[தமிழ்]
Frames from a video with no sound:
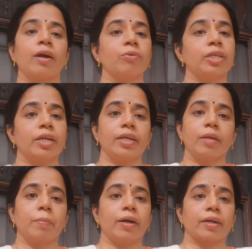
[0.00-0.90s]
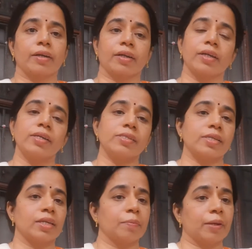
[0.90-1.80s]
கவுந்தியடிகள் பார்க்குறாங்க
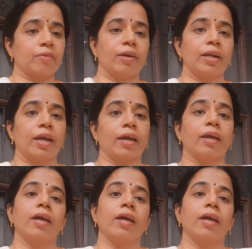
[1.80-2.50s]
சரி பரவாயில்ல